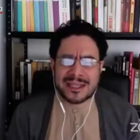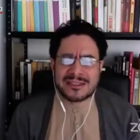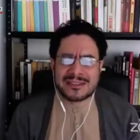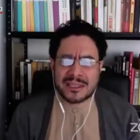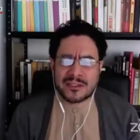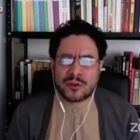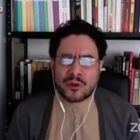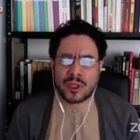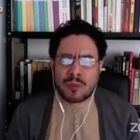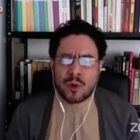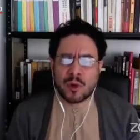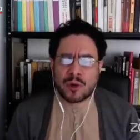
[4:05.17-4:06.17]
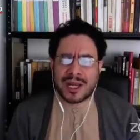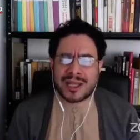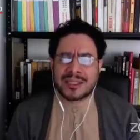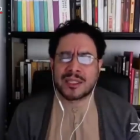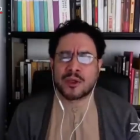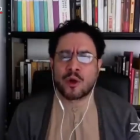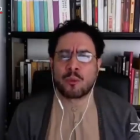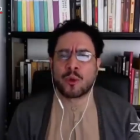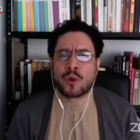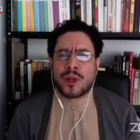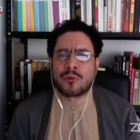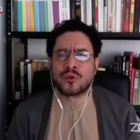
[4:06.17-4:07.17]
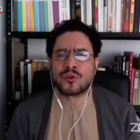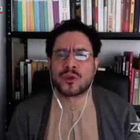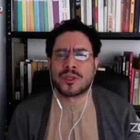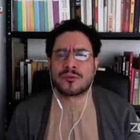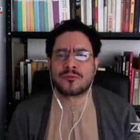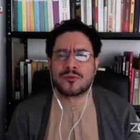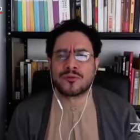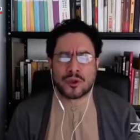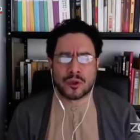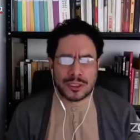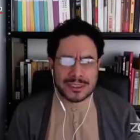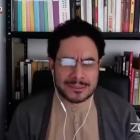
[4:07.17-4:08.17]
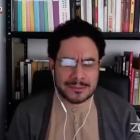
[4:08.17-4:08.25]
del Centro Democrático por abuso de funciones.